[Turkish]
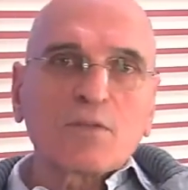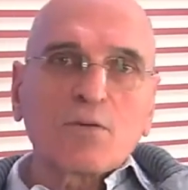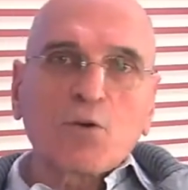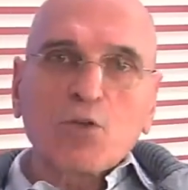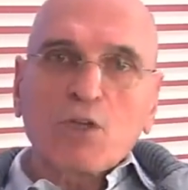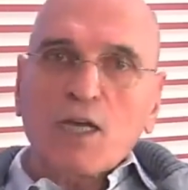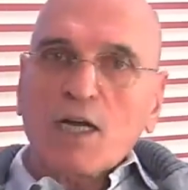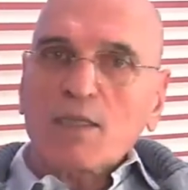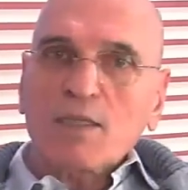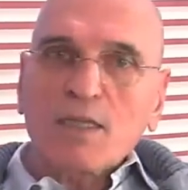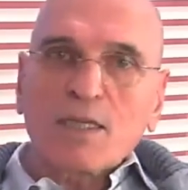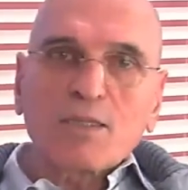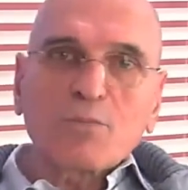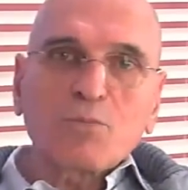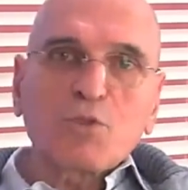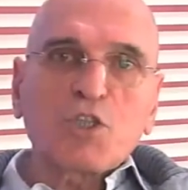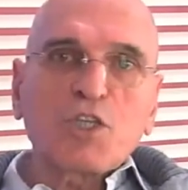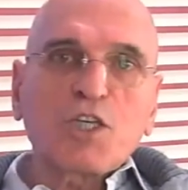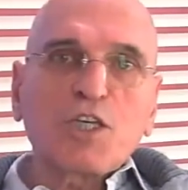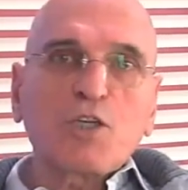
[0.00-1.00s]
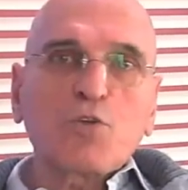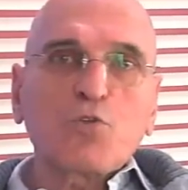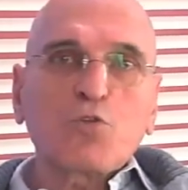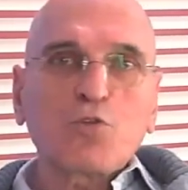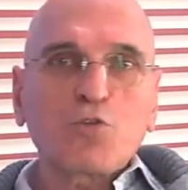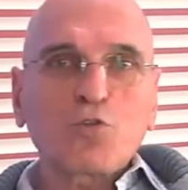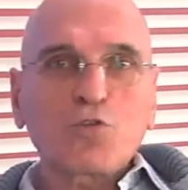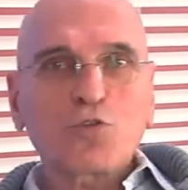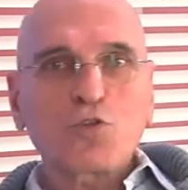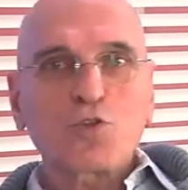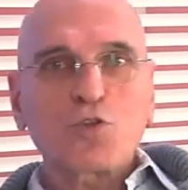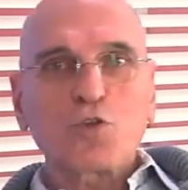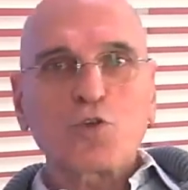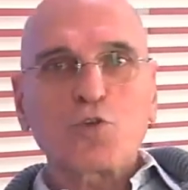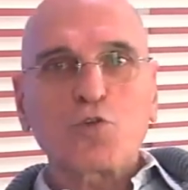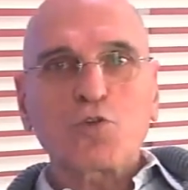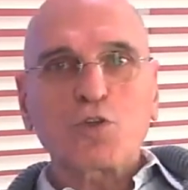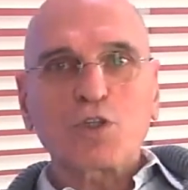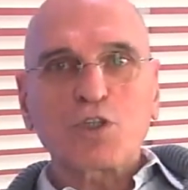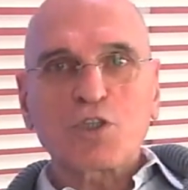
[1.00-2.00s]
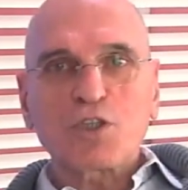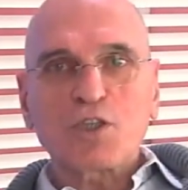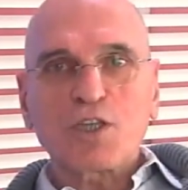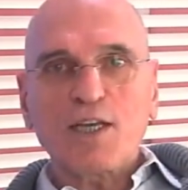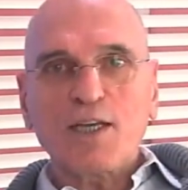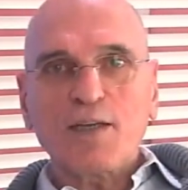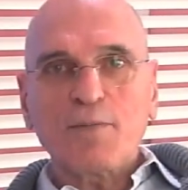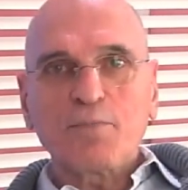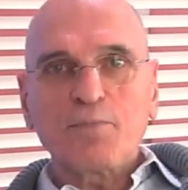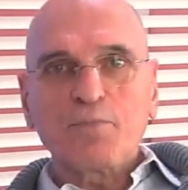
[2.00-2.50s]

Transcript: Odaklandığımız şeyi görüyoruz çünkü o kişide